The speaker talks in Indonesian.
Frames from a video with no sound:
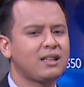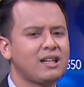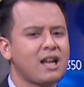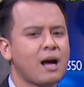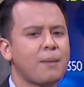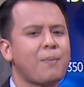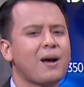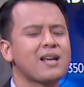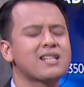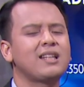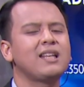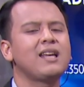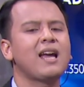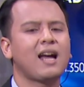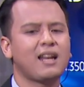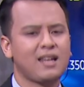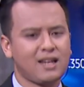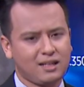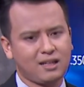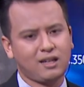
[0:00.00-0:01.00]

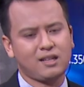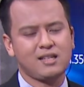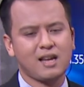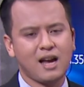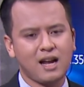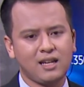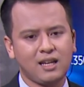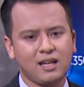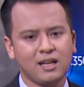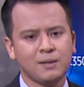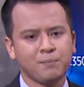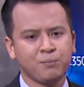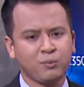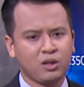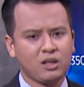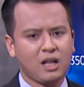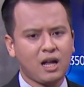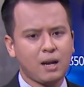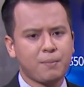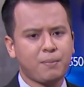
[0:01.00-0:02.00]
ketidakpastian yang terjadi
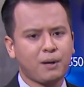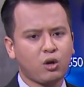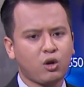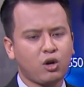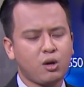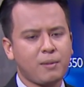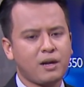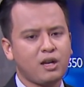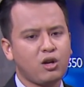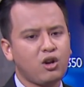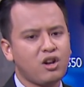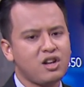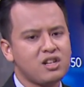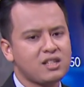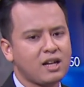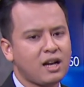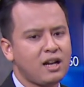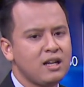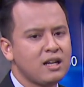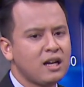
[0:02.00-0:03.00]
dalam perekonomian
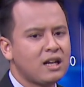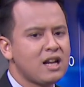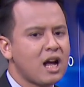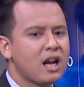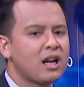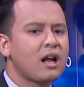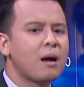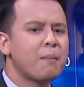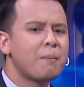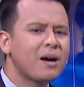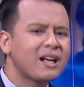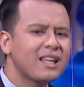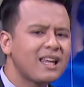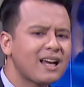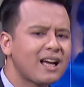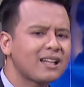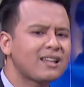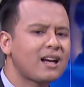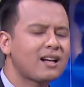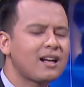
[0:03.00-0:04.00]
Indonesia dan
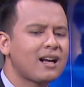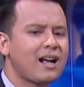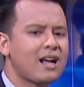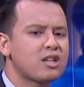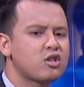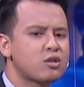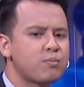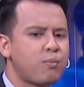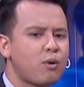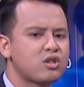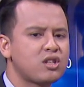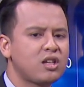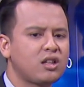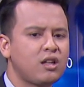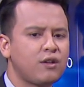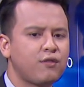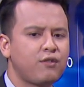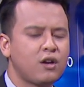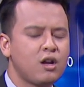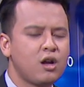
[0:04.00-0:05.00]
mengingat angka kasus
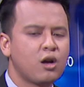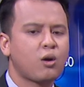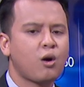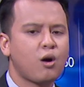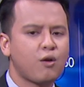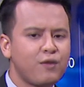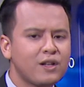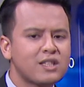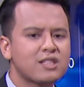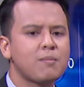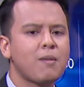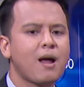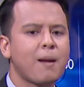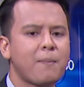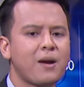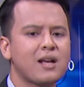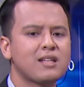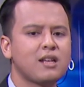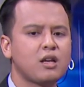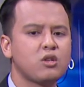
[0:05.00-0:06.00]
positif
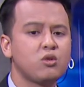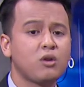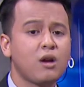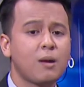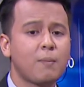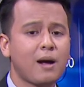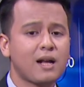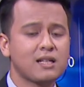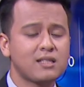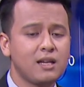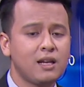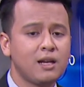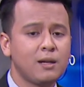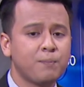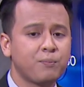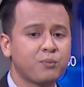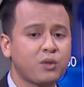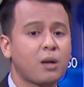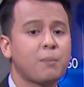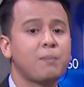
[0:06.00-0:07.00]
COVID-19 yang juga masih
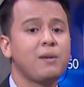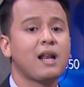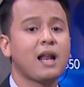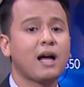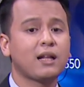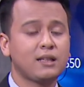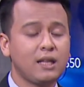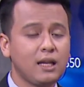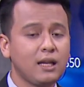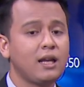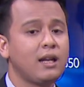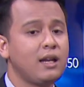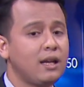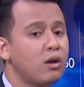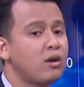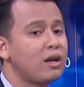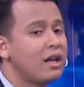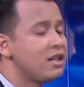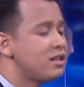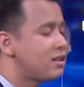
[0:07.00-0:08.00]
terbilang tinggi
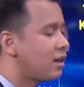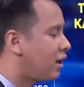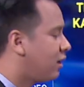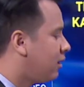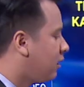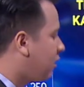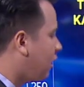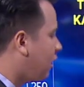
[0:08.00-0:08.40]
di Indonesia.